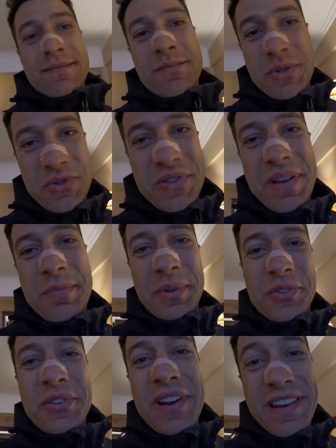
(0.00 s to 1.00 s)
O bicho tem a
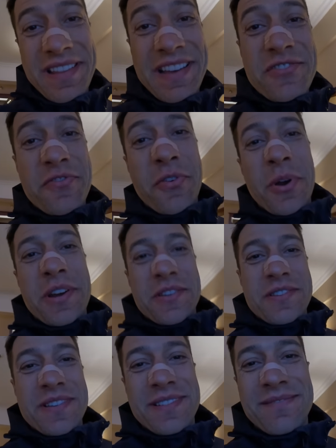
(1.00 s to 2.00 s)
personalidade
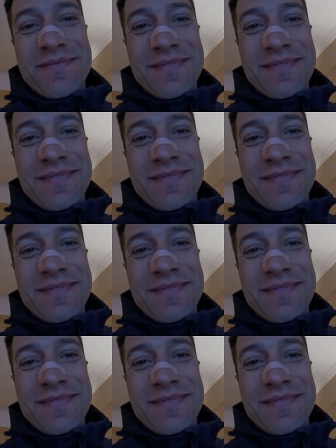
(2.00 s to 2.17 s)
forte,